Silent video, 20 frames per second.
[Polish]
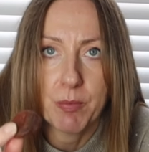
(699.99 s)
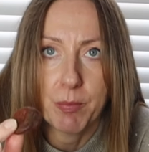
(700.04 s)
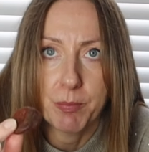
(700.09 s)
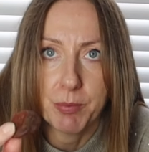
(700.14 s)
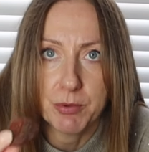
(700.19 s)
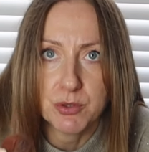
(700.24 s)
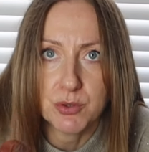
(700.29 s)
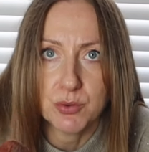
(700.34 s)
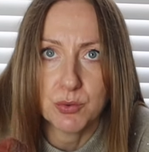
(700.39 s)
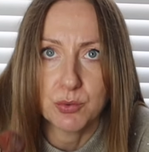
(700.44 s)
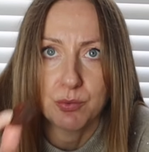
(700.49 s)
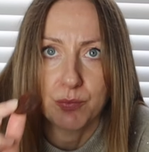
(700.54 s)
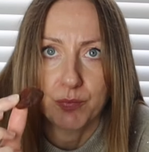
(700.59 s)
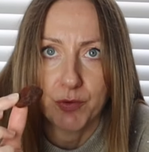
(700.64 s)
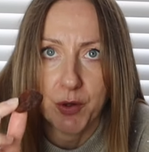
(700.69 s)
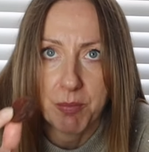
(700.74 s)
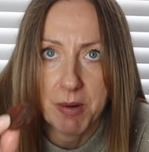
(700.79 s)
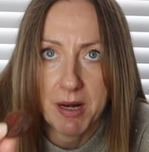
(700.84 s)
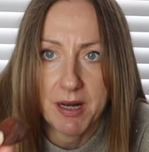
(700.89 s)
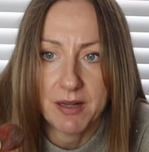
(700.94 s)
Po prostu
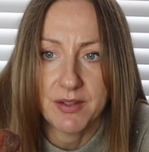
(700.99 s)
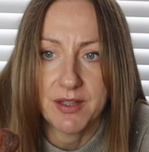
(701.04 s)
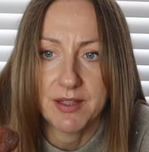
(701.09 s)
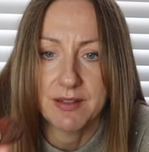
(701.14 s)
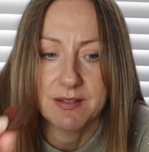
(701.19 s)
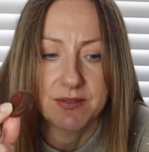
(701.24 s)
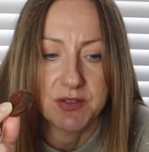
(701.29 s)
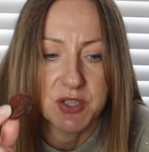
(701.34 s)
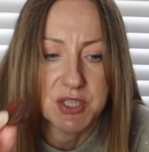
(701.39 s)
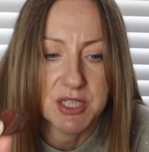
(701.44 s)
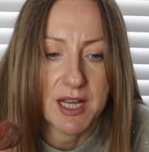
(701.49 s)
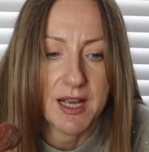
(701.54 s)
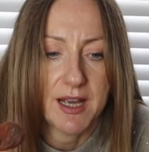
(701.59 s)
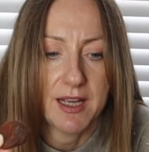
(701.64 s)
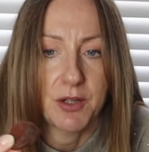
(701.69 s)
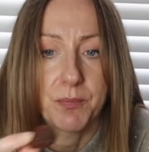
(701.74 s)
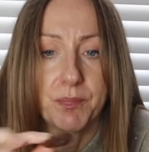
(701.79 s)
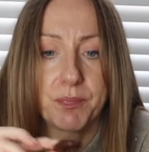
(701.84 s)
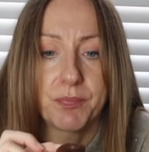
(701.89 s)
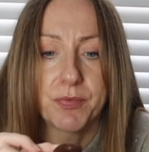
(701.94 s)
normalnie
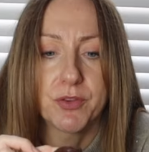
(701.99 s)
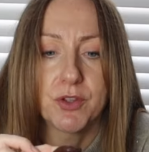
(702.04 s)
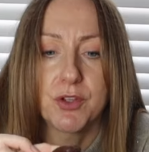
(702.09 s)
wysychają.